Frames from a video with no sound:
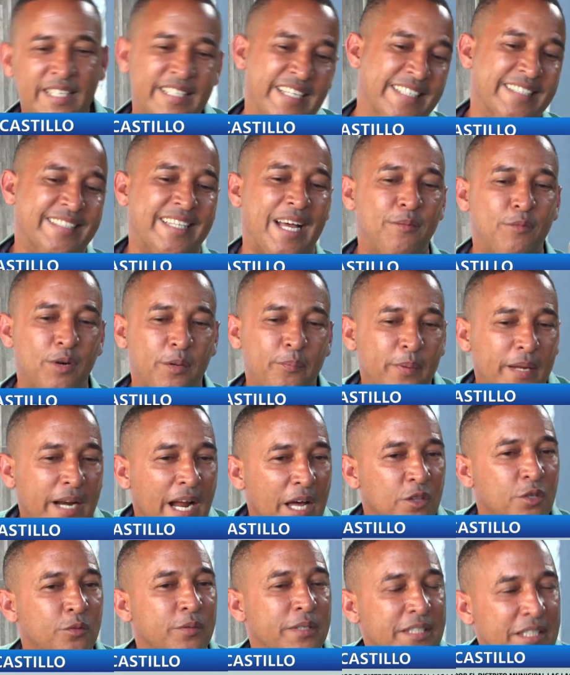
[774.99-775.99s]
Y estamos
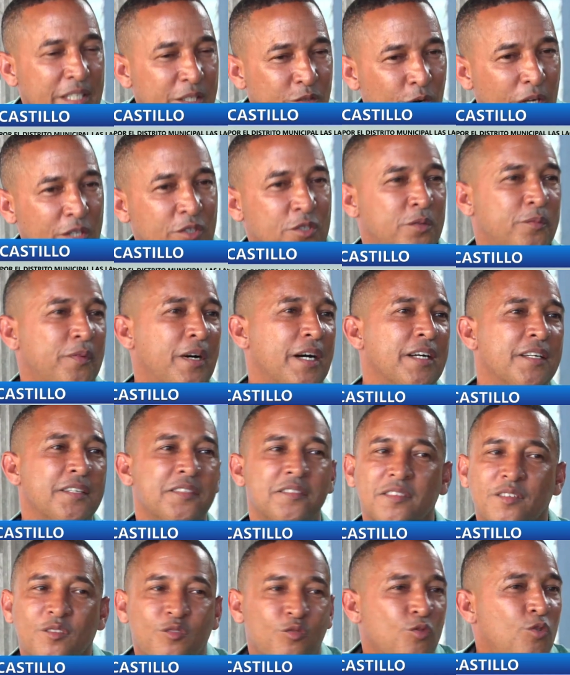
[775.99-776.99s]
esperando 24 más.
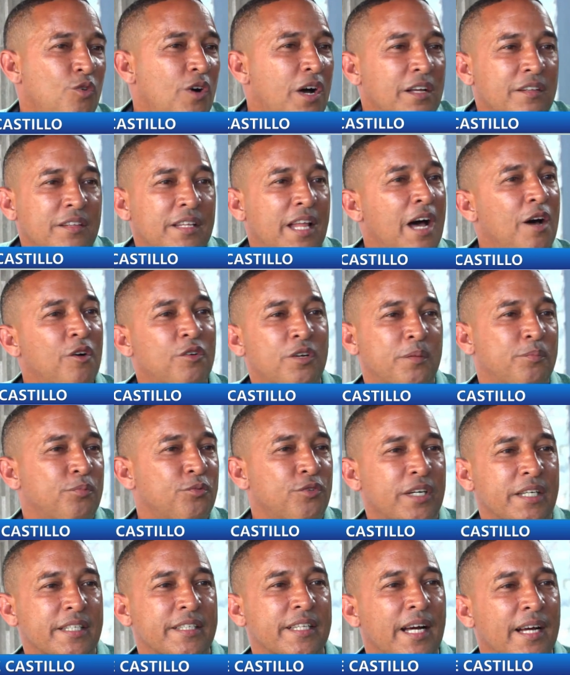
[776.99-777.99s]
No han dado
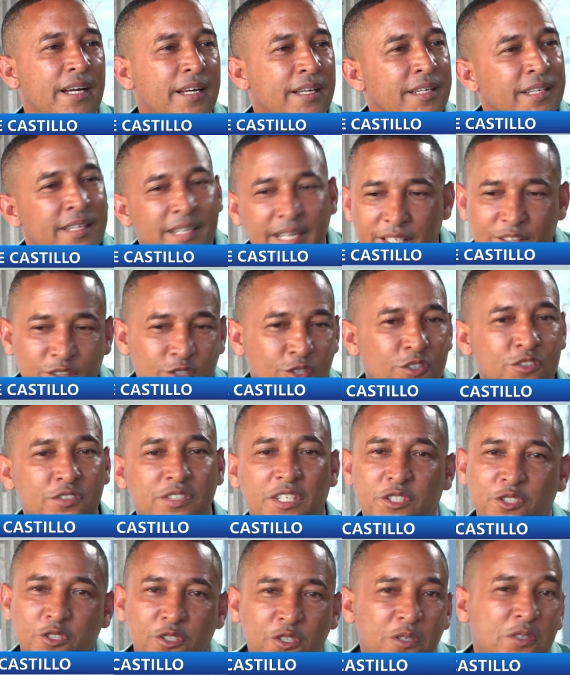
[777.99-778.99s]
respuesta.
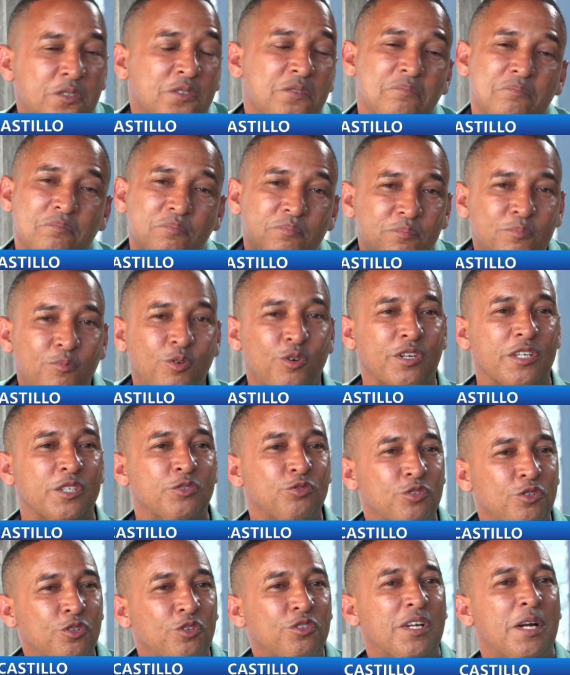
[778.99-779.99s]
Entonces, yo por
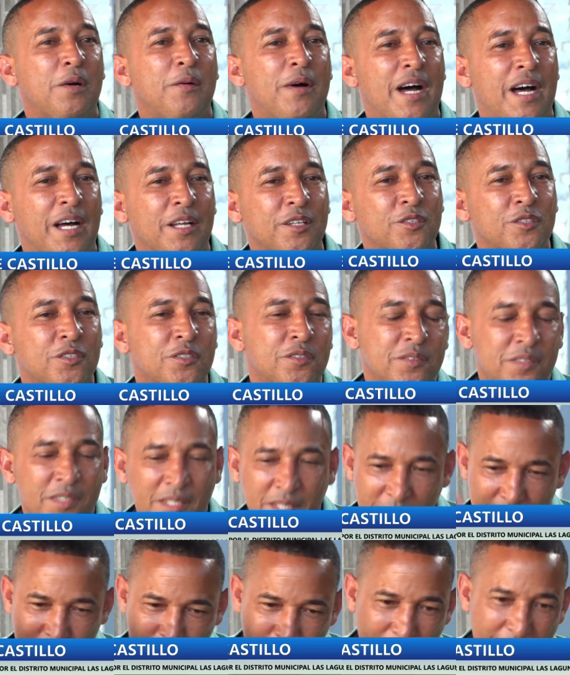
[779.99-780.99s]
eso estoy trabajando
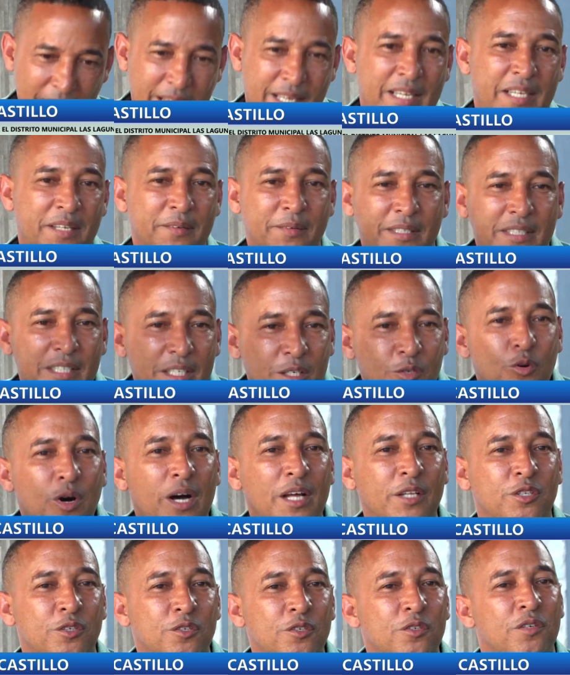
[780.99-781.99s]
para que en
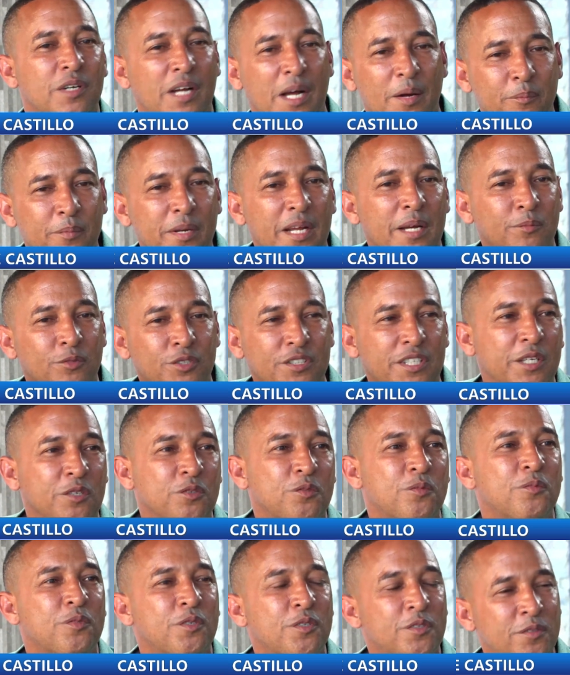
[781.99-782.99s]
24 cambiemos ese
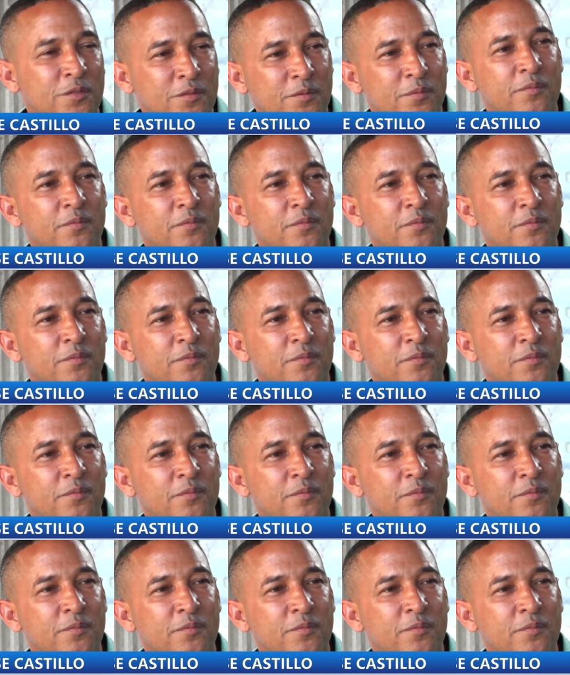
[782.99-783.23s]
rumbo.